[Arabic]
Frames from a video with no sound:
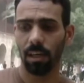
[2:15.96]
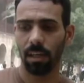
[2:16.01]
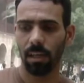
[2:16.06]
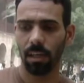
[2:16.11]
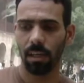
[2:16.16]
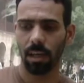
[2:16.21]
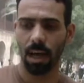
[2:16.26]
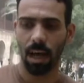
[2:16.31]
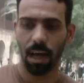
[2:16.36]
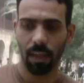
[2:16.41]

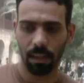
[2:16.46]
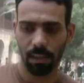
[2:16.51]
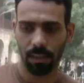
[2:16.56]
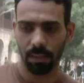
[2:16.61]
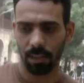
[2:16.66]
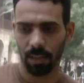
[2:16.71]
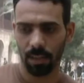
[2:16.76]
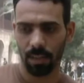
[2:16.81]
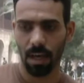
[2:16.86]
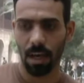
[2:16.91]
هذا
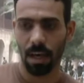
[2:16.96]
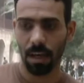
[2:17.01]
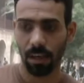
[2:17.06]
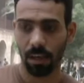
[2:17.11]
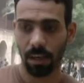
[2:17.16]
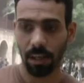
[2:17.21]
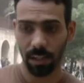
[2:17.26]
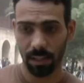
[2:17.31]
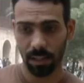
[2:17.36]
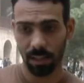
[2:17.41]
الانتصار
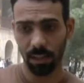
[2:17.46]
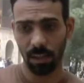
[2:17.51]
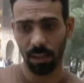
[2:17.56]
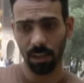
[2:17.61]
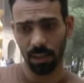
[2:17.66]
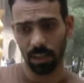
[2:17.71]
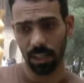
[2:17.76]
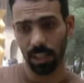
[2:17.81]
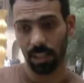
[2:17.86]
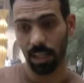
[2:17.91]

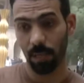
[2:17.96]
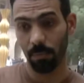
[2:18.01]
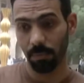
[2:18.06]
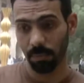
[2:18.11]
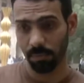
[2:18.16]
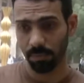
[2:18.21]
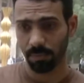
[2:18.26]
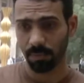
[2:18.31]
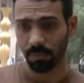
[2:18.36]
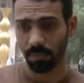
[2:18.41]
يحتسب
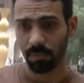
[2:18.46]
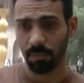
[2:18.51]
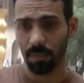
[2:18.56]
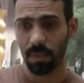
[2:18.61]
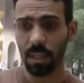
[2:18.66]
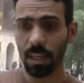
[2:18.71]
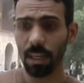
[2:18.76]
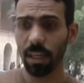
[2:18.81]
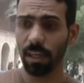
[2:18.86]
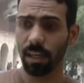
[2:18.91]

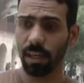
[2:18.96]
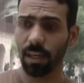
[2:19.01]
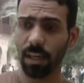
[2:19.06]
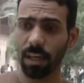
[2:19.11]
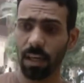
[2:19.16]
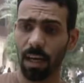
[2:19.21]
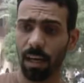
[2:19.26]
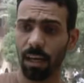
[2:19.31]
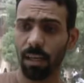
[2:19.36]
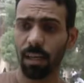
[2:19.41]

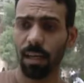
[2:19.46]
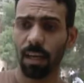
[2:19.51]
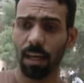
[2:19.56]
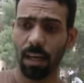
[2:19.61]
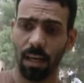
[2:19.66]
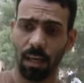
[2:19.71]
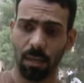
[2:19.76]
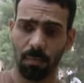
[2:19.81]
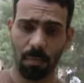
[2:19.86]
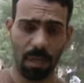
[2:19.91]
الى
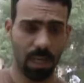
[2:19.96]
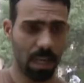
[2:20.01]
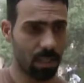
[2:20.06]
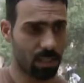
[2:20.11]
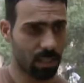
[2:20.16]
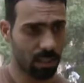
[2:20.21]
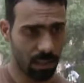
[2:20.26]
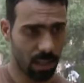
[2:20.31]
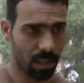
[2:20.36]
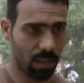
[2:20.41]

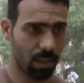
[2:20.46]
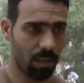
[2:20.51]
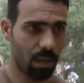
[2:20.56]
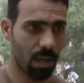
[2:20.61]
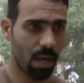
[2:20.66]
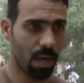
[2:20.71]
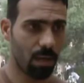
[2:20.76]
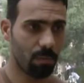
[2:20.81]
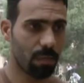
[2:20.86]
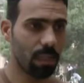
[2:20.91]
مراجعنا
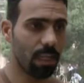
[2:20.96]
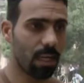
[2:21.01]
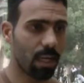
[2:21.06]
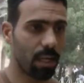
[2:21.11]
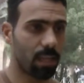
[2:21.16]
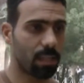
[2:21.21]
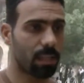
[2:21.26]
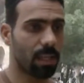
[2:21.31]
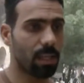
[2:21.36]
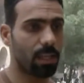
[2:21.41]
العظام
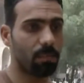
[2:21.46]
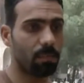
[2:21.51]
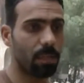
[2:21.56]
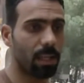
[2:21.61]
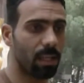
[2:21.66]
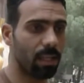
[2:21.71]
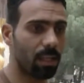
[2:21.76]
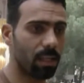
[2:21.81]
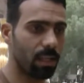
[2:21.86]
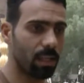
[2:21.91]
الى الكلمه
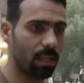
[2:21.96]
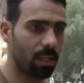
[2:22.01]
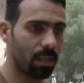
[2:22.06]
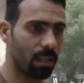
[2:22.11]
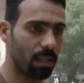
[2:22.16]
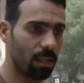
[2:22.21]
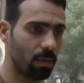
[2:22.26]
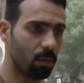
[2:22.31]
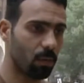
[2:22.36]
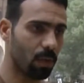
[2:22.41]

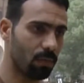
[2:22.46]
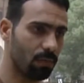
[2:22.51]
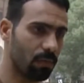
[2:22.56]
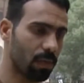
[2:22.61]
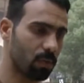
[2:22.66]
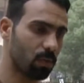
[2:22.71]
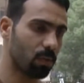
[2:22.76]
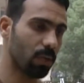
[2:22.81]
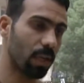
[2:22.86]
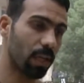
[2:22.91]

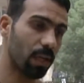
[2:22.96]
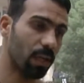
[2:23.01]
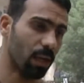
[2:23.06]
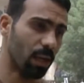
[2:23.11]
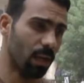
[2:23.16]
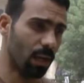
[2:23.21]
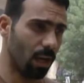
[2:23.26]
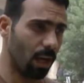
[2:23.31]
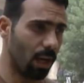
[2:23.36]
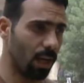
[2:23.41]
والفتوى
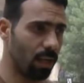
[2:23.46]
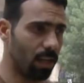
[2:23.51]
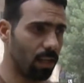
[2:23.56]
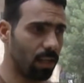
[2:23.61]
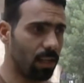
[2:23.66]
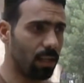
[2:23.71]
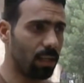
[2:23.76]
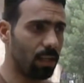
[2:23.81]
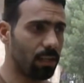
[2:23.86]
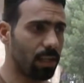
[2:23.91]

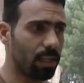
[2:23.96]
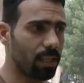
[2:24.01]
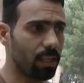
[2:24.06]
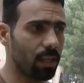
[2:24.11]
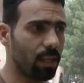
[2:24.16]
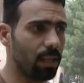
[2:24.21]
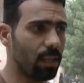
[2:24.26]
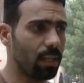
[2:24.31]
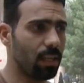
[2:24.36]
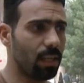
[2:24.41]

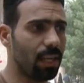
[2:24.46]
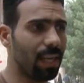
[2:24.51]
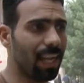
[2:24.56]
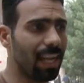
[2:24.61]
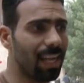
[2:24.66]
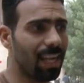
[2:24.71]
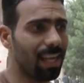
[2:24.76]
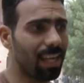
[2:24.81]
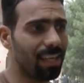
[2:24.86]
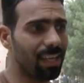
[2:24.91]

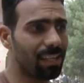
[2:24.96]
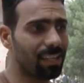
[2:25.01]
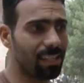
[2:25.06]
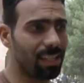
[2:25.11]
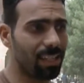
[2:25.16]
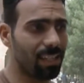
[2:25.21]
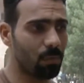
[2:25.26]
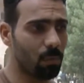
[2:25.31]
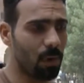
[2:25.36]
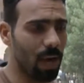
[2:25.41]

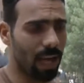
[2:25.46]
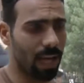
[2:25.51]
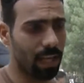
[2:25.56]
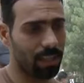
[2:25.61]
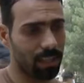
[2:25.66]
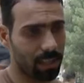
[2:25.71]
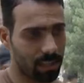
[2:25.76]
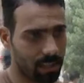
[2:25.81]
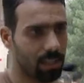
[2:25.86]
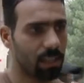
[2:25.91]
التي
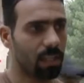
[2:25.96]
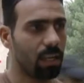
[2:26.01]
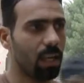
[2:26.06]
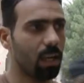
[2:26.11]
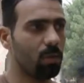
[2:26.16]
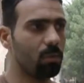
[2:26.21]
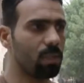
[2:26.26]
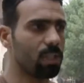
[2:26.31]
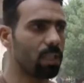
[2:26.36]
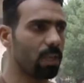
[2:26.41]
وحدت
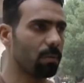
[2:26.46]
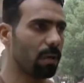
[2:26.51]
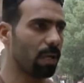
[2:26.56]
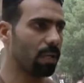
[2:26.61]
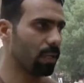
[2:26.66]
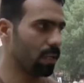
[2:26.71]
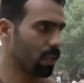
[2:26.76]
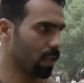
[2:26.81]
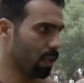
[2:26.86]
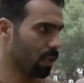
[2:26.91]
المجتمع
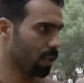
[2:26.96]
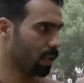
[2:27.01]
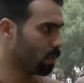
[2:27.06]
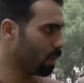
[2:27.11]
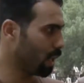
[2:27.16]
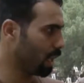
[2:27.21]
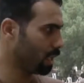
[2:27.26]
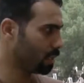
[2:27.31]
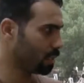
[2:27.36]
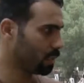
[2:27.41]
العراقي
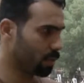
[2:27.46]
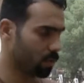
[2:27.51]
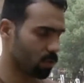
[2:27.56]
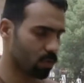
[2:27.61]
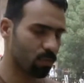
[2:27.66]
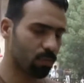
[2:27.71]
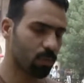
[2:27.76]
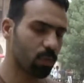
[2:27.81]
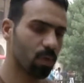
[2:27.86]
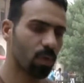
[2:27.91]
وحدت
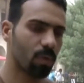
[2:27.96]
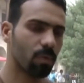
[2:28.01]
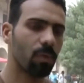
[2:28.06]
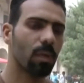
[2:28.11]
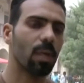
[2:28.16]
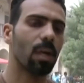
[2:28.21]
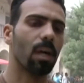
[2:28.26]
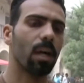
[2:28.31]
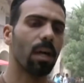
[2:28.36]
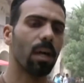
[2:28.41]
الصفوف
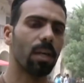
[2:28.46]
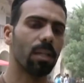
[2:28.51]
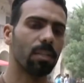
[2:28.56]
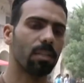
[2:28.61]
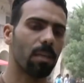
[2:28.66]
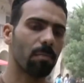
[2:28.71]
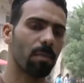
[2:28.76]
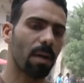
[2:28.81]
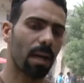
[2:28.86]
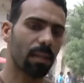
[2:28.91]
آه،
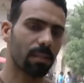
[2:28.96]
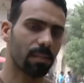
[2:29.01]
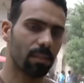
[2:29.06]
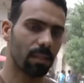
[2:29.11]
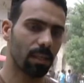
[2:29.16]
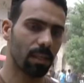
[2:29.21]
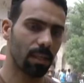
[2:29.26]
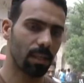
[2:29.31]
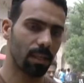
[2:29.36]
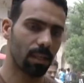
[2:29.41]
جمعت
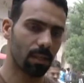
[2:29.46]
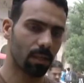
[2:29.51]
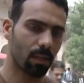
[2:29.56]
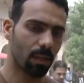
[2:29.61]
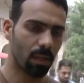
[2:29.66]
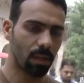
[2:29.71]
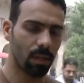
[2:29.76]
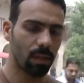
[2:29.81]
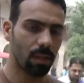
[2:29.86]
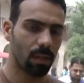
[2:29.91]
آه،
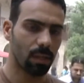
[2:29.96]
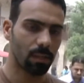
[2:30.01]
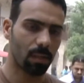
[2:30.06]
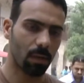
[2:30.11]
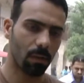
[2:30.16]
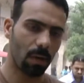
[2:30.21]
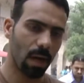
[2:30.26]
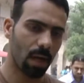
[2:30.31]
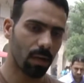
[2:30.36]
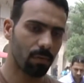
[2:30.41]
كل
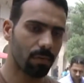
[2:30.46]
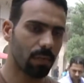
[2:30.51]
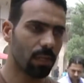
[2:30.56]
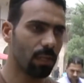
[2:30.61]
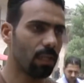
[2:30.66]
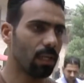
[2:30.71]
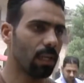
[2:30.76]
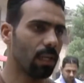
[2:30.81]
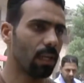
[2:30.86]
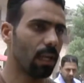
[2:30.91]
طوائف
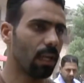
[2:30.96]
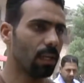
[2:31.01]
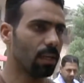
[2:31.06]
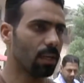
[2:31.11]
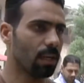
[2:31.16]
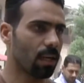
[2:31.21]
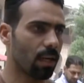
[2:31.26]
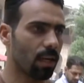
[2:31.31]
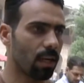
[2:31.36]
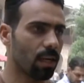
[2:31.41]

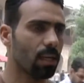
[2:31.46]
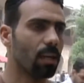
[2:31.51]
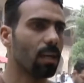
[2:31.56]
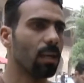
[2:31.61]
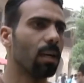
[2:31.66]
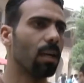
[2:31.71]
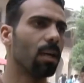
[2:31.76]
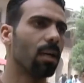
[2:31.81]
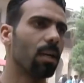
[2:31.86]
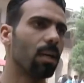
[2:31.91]
العراق
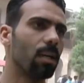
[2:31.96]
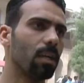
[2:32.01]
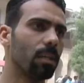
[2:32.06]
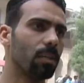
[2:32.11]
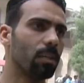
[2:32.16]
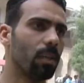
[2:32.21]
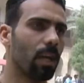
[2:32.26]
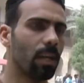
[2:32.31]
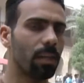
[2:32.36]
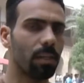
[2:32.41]
آه،
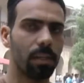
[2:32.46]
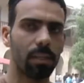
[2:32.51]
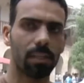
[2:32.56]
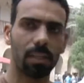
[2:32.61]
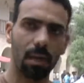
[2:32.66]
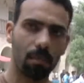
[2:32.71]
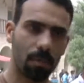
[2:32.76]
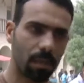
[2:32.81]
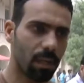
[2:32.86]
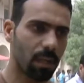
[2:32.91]
نهنئ
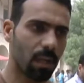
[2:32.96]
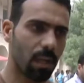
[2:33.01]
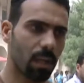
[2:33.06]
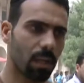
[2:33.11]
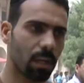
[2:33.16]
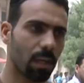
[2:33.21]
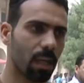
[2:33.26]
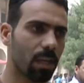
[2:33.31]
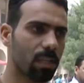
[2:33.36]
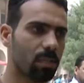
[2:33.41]
الشعب
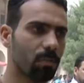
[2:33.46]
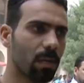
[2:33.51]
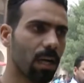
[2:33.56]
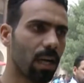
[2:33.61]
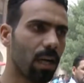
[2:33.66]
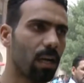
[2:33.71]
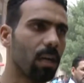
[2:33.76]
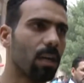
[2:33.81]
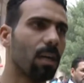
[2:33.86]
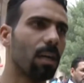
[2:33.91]
العراقي
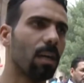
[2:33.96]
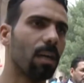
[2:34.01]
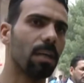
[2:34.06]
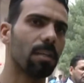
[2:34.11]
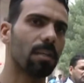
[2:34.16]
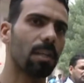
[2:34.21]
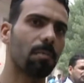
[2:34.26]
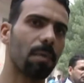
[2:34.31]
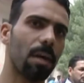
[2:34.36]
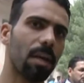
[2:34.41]
اجمع
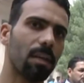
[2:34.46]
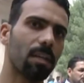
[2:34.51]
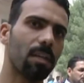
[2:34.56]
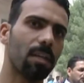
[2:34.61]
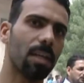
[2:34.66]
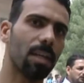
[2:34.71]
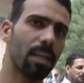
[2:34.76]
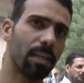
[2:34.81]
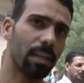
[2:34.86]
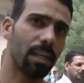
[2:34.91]
طبعا
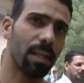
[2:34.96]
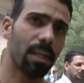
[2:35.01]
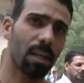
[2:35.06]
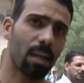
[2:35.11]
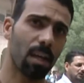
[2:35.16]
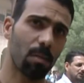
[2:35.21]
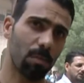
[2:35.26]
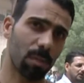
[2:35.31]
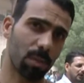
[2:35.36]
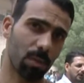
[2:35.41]
احنا
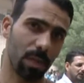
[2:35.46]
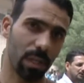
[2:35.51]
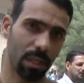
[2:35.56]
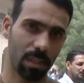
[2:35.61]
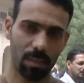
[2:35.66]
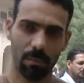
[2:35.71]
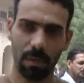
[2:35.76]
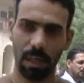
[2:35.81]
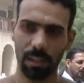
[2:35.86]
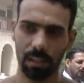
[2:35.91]
قبل شويه
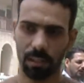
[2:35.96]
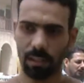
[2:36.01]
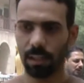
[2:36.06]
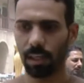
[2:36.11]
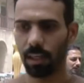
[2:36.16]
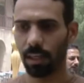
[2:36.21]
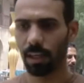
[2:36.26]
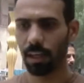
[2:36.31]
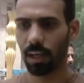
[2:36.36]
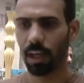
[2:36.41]
سمعت
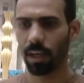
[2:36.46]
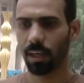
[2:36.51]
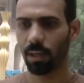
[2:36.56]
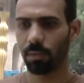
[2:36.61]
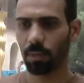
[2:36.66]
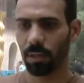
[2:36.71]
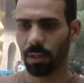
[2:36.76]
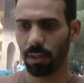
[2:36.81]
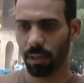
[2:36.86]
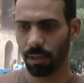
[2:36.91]
اخ
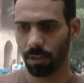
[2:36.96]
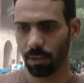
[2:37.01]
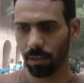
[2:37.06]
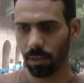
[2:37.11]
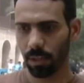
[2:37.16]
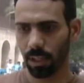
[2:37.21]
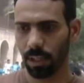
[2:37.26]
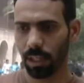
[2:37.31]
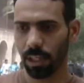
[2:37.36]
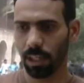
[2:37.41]
المذيع
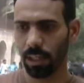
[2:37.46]
يقول